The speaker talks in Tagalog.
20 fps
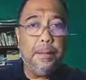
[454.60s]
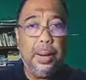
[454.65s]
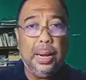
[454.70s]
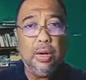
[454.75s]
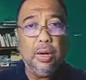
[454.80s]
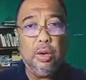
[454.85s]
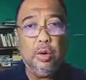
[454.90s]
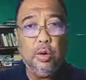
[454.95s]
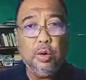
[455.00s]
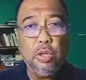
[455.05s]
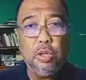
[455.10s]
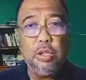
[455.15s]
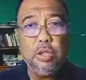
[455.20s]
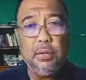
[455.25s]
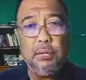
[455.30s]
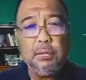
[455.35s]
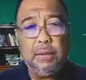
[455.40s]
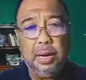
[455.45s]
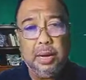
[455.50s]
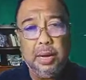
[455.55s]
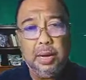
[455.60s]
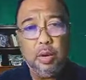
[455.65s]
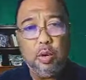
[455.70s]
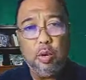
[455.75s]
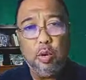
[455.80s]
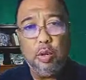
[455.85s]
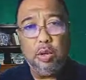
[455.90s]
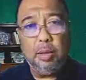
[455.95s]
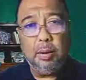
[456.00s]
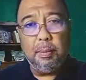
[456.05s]
bagkos
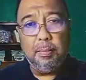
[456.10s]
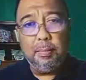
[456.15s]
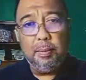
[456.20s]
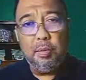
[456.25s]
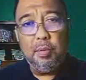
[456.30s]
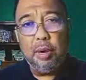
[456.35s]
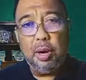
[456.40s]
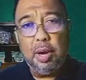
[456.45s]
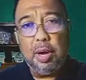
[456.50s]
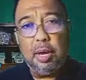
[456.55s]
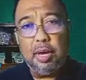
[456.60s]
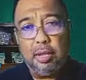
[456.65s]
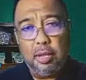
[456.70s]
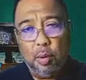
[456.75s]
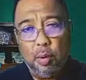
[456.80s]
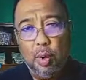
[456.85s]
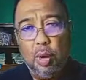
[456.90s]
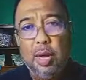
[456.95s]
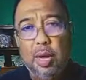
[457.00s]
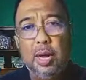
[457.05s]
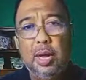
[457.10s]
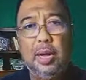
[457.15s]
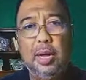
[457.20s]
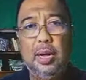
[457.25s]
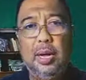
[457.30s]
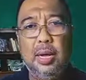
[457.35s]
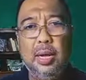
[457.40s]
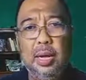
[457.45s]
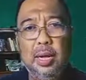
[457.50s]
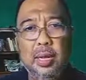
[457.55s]
magkaroon ng buhay na walang
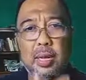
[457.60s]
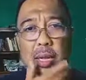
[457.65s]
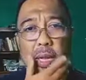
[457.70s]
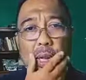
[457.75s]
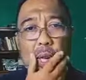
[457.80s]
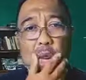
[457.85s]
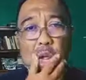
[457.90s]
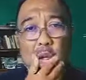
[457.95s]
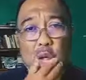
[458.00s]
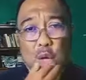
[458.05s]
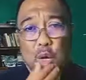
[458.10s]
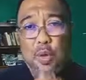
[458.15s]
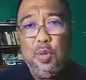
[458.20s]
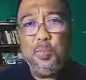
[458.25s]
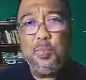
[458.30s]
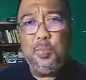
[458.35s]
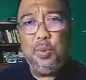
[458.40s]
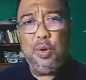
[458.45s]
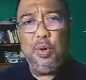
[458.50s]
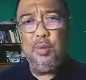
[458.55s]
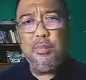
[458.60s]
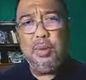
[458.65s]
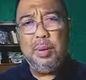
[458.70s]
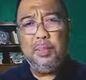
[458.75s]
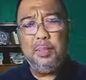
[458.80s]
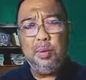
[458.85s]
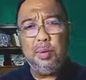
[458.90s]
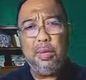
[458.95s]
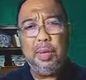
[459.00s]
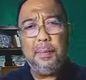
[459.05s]
hanggan. Yun po yung
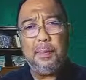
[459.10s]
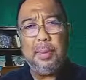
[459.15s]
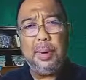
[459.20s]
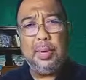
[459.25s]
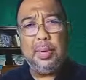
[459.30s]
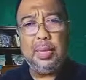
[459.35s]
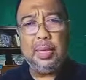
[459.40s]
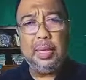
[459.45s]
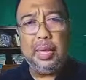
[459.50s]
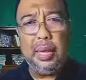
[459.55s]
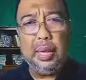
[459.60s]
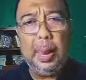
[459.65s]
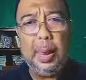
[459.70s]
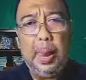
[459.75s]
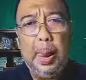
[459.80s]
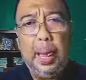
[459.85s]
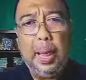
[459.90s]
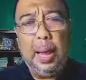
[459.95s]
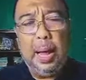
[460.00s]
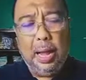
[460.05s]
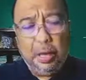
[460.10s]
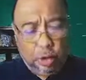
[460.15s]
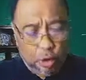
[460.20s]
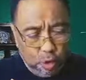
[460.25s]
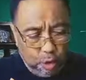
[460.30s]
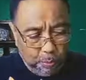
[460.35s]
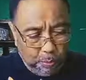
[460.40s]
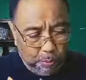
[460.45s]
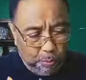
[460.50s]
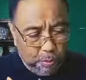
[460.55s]
mabuting balita. At
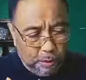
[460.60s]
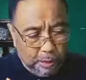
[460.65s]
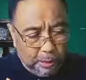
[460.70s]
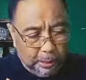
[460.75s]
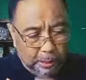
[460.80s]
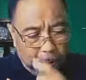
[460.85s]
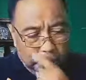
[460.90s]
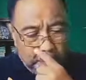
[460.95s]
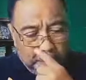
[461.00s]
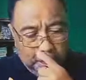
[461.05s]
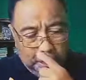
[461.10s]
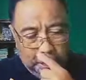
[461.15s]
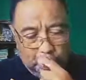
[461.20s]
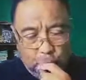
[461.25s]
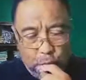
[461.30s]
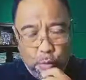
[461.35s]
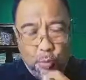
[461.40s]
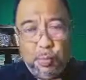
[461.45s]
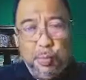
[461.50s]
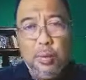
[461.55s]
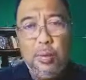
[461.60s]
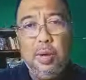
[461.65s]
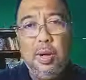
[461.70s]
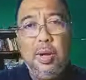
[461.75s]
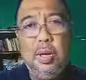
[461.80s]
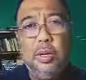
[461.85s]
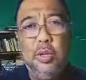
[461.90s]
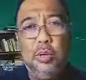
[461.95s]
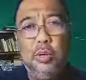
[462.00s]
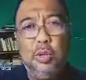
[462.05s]
yun po ang yun po
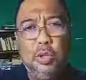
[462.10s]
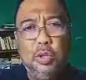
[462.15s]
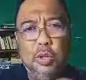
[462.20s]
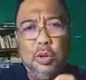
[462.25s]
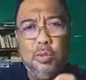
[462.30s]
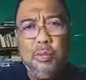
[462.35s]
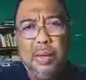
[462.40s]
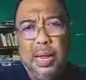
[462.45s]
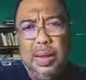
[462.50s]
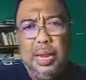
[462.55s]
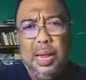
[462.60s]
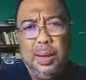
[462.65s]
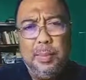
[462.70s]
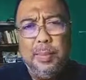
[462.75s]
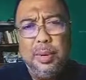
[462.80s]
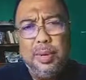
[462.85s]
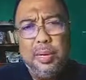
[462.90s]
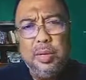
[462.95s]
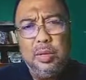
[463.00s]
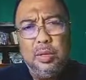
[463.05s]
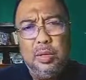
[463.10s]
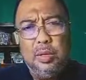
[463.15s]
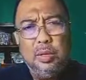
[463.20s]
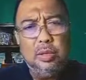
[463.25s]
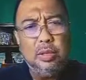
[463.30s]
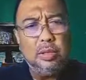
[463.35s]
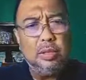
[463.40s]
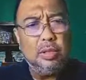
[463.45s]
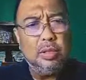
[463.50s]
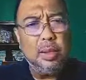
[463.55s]
ang gustong malaman ng
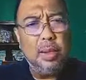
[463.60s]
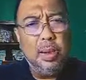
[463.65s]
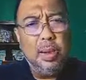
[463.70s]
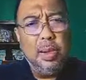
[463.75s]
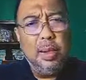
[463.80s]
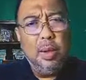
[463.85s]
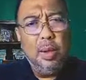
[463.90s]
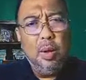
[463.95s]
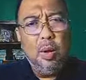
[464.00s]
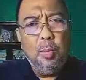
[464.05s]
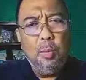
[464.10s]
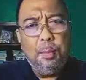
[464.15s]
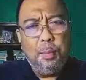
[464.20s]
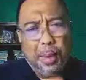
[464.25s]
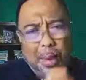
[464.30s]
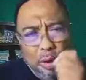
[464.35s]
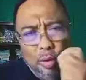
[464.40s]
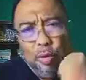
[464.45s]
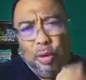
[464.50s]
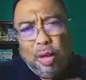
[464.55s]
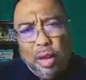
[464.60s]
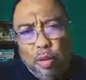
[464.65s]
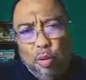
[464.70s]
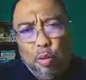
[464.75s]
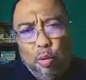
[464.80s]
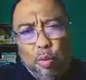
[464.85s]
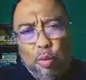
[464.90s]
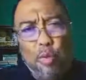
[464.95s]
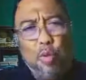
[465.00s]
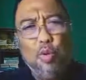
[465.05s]
Diyos. Paano tayo
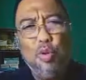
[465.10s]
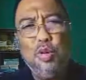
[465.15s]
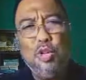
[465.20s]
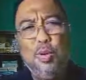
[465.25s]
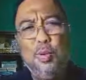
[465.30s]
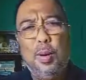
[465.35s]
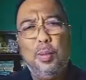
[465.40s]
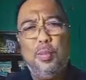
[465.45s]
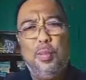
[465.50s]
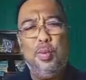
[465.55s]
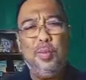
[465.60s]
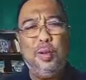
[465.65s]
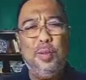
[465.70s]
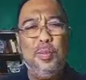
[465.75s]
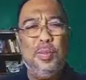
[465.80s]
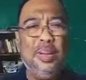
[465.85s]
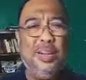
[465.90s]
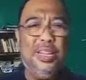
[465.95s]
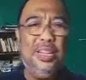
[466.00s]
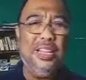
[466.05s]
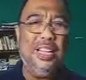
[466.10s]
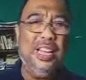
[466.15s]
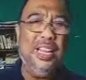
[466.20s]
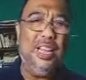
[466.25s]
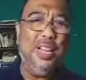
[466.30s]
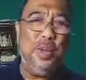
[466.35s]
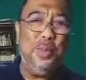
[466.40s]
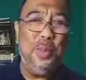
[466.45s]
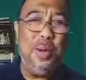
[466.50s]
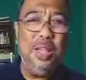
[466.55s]
tutugon sa mabuting
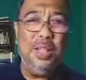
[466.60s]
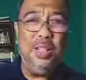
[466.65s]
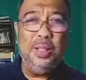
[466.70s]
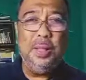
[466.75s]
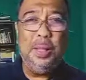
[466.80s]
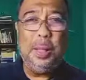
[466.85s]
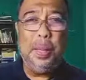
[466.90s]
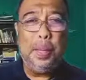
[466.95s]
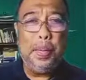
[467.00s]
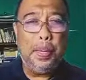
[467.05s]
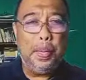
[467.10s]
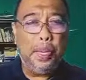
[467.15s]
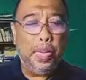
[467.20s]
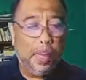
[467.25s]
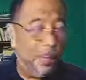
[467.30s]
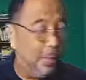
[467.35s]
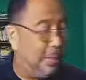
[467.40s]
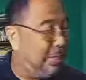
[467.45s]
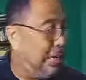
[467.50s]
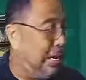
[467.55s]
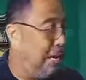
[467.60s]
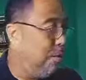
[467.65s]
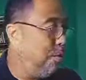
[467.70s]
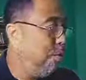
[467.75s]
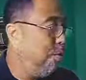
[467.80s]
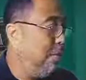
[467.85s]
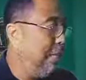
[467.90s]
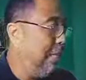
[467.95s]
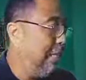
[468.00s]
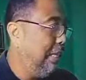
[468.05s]
balita? Amen? Basahin
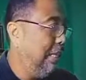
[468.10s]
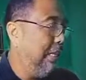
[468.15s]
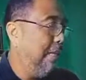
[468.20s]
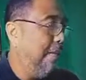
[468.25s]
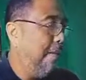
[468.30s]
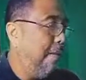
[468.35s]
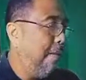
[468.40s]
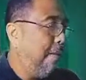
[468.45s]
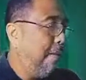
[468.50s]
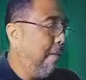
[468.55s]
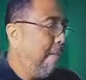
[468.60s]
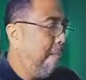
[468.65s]
po natin.